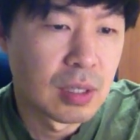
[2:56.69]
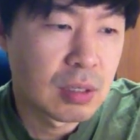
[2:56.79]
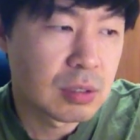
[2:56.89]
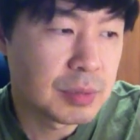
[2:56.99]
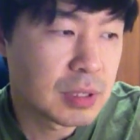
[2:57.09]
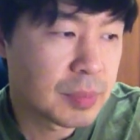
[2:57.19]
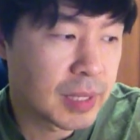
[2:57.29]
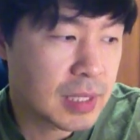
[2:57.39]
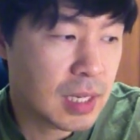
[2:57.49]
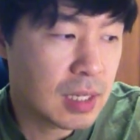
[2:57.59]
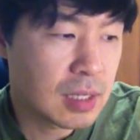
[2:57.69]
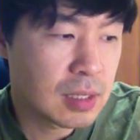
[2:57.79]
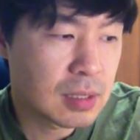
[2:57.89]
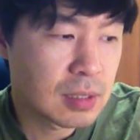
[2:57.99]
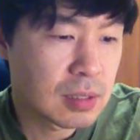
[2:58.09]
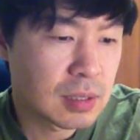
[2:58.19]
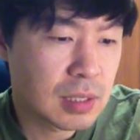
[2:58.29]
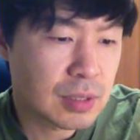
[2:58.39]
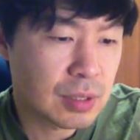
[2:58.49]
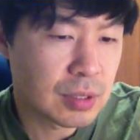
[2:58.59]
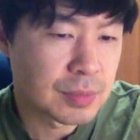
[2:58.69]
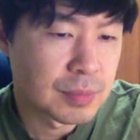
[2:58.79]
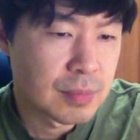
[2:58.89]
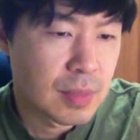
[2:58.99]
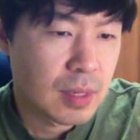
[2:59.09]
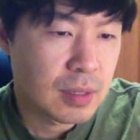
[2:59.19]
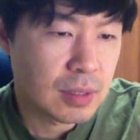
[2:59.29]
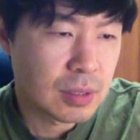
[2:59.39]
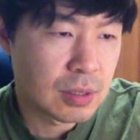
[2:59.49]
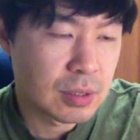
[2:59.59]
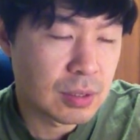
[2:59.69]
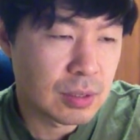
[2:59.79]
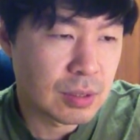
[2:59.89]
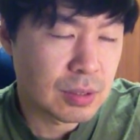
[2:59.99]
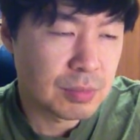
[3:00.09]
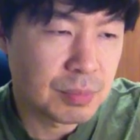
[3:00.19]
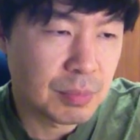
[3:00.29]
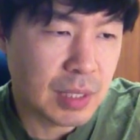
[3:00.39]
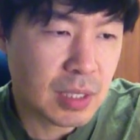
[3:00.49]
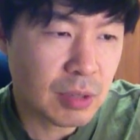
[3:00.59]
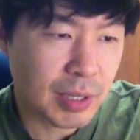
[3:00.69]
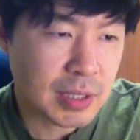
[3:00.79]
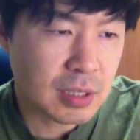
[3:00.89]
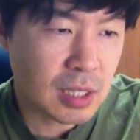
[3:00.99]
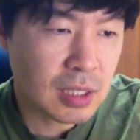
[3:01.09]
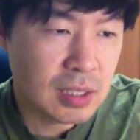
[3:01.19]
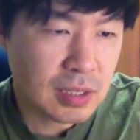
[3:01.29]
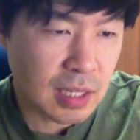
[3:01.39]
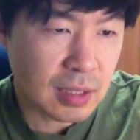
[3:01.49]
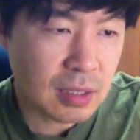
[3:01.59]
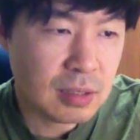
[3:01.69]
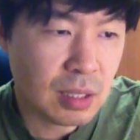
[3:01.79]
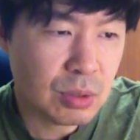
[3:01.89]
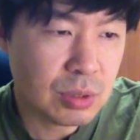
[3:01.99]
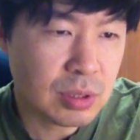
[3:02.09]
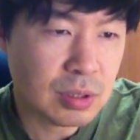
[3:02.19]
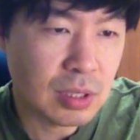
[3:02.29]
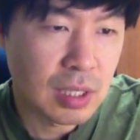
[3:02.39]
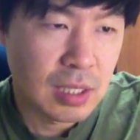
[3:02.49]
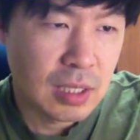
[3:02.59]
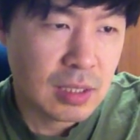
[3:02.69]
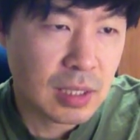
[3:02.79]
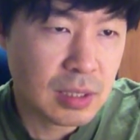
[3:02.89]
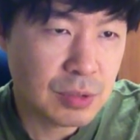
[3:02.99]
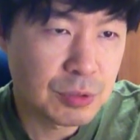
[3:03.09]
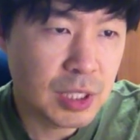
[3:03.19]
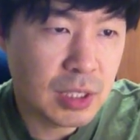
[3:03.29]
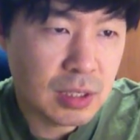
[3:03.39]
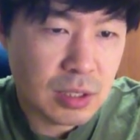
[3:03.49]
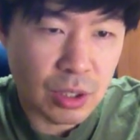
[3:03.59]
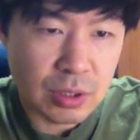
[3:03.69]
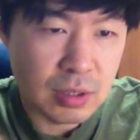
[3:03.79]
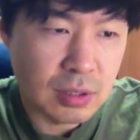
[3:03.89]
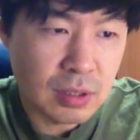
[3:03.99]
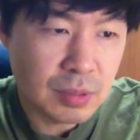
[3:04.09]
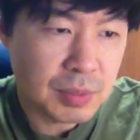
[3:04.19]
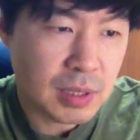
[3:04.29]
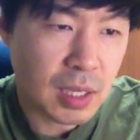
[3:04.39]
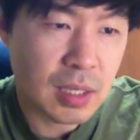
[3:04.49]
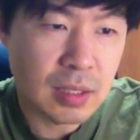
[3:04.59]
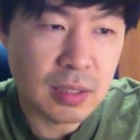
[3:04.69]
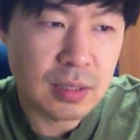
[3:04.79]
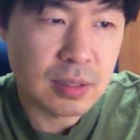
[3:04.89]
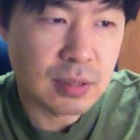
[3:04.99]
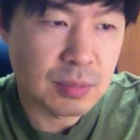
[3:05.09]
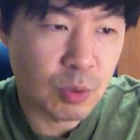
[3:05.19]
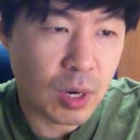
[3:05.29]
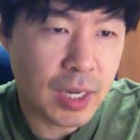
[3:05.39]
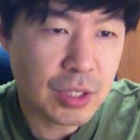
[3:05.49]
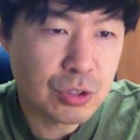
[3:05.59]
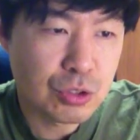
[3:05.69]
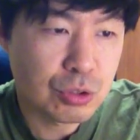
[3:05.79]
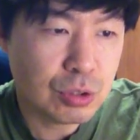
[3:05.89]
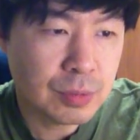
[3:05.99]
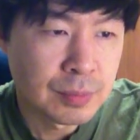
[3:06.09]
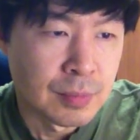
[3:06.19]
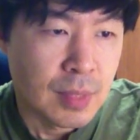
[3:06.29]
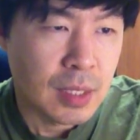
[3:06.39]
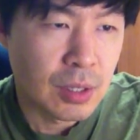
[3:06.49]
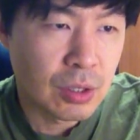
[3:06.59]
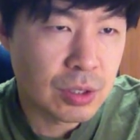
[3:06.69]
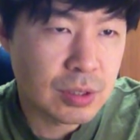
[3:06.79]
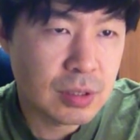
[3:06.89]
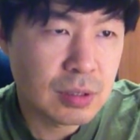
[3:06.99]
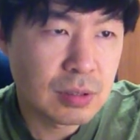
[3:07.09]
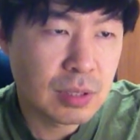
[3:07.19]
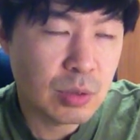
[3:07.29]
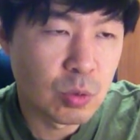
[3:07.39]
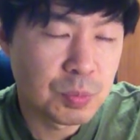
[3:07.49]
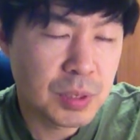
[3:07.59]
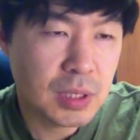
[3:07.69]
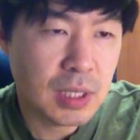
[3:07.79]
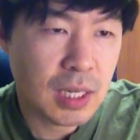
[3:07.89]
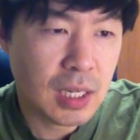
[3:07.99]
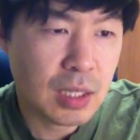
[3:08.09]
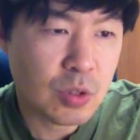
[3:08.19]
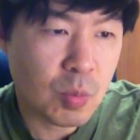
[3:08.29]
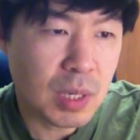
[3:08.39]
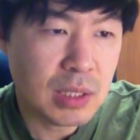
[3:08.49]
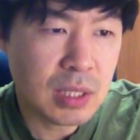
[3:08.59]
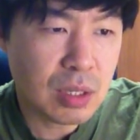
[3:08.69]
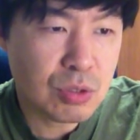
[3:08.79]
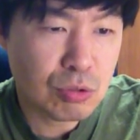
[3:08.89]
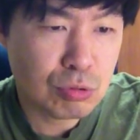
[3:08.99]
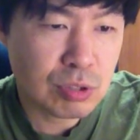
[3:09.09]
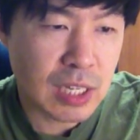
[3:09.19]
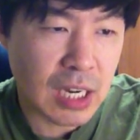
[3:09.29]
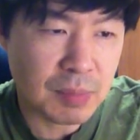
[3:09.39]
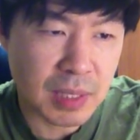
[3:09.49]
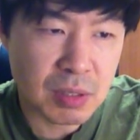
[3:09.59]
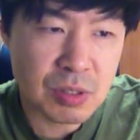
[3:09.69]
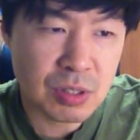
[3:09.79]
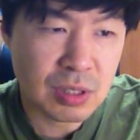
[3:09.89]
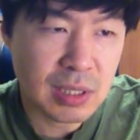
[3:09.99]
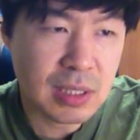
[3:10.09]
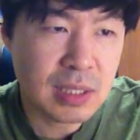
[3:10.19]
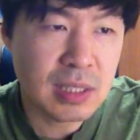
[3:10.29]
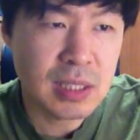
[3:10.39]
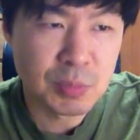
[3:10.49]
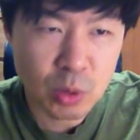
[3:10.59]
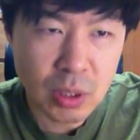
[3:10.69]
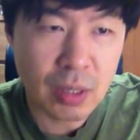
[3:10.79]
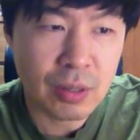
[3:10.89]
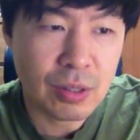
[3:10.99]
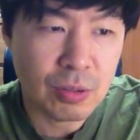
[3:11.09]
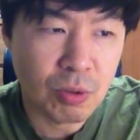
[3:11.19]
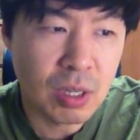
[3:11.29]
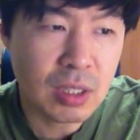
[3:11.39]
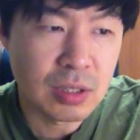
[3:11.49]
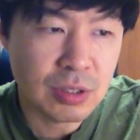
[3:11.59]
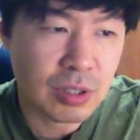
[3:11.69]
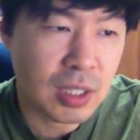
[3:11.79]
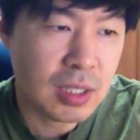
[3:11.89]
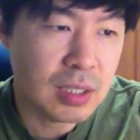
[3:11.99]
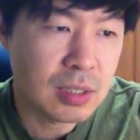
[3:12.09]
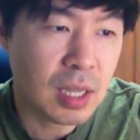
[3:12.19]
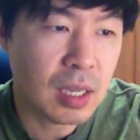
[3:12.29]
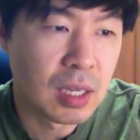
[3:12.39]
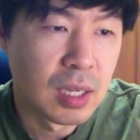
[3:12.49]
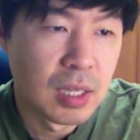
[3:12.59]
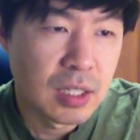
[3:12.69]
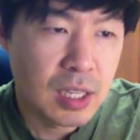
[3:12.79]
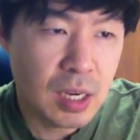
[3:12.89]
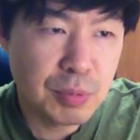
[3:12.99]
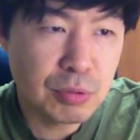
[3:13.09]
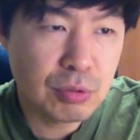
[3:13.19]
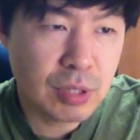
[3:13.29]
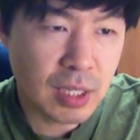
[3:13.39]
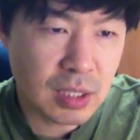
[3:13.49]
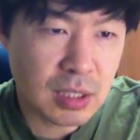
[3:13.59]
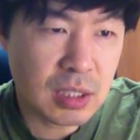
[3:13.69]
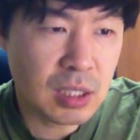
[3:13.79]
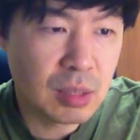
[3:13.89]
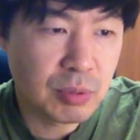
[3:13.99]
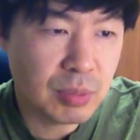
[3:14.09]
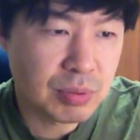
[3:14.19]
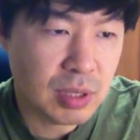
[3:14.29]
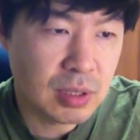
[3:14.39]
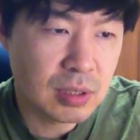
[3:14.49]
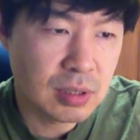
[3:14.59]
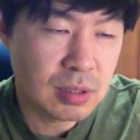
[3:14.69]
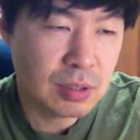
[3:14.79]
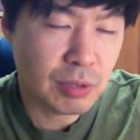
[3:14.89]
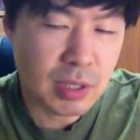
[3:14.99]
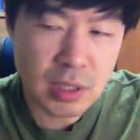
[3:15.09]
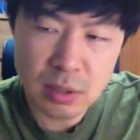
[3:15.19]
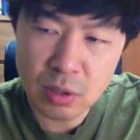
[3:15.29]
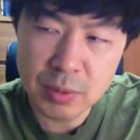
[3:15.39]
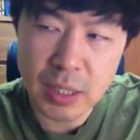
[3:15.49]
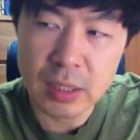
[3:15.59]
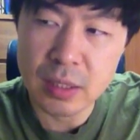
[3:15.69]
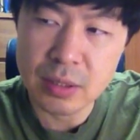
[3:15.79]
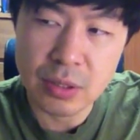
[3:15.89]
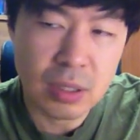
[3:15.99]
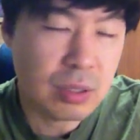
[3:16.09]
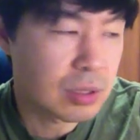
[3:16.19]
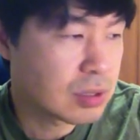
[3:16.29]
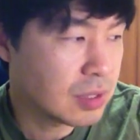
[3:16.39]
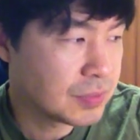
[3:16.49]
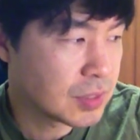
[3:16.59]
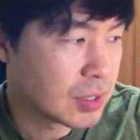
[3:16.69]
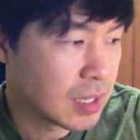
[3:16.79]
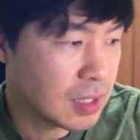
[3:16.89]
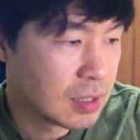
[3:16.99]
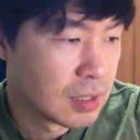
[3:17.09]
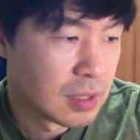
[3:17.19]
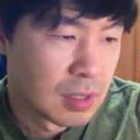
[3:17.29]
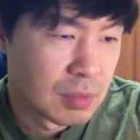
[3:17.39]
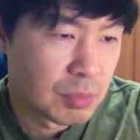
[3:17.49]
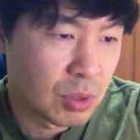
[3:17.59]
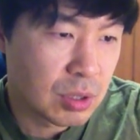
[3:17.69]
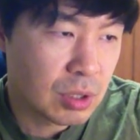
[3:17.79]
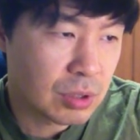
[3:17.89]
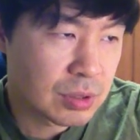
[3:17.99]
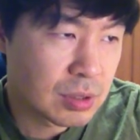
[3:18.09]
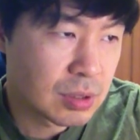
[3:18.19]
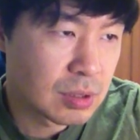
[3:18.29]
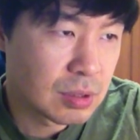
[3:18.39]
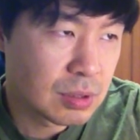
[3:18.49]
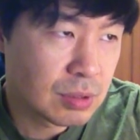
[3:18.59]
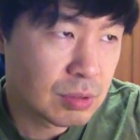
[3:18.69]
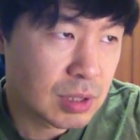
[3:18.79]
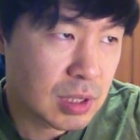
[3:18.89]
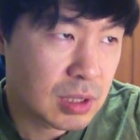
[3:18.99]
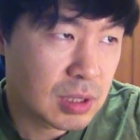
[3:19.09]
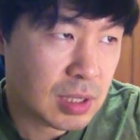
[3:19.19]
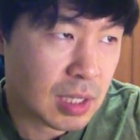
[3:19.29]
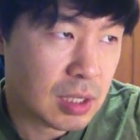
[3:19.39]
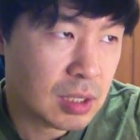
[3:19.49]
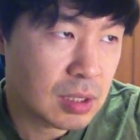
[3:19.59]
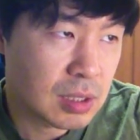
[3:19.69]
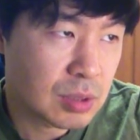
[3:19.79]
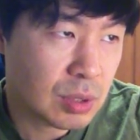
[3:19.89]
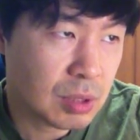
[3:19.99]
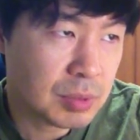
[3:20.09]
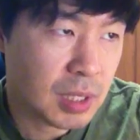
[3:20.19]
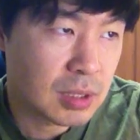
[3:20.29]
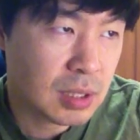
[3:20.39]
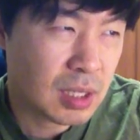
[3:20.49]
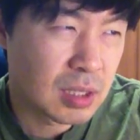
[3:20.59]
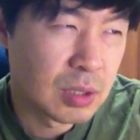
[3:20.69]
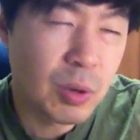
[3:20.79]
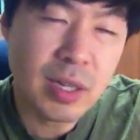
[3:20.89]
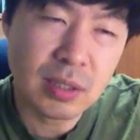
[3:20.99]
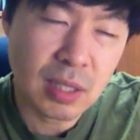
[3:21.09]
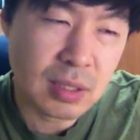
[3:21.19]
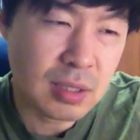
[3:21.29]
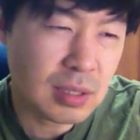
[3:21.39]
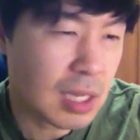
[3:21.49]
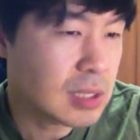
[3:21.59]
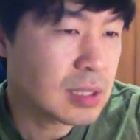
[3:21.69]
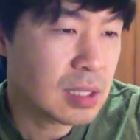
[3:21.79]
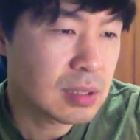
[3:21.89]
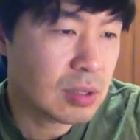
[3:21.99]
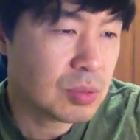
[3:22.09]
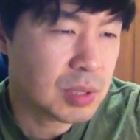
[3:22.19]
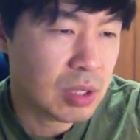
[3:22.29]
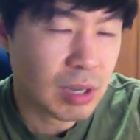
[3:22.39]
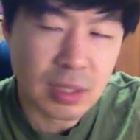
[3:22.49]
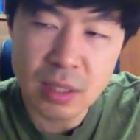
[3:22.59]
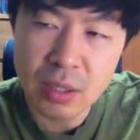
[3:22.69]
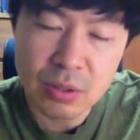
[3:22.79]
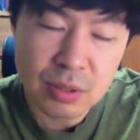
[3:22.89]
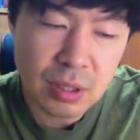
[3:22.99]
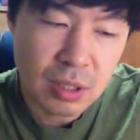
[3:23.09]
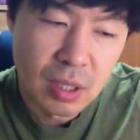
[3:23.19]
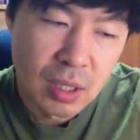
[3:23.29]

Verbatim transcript: 그러면 이제 매장에서 어 매장에 왔을 때 그 상태 그대로는 사실 위에 있는 너트, 밑에 있는 뭐 하연주 이런 것들의 높이가 정말 이상적으로 잘 맞춰져 있지 못해요. 원래 그렇게 돼야 되는데 일부의 특히 일부의 브랜드들은 굉장히 셋업이 잘 돼 있어요. 예를 들어 크래프터나 뭐 이런 것들은 굉장히 잘 셋업이 돼 있는데 그 외 기타들은 사실상은 셋업이 제대로 안 돼 있거든요.